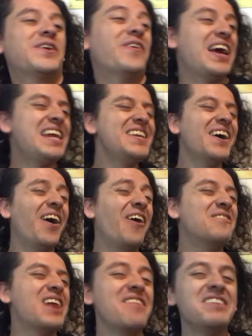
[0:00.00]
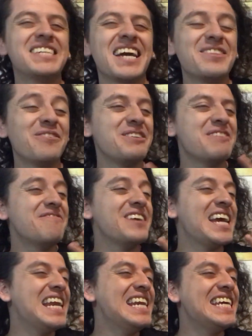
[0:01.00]
Güey, no mames, ando bien
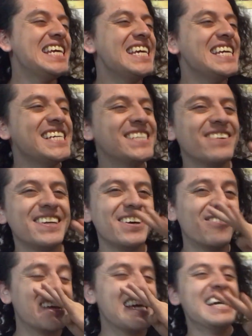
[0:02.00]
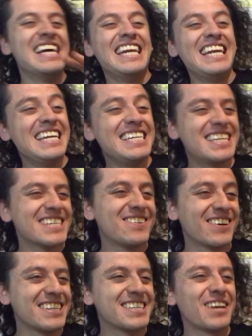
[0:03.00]
feliz, güey. No, hombre, ¿leíste
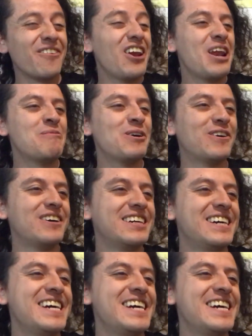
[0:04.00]
lo que escribió el AMLO?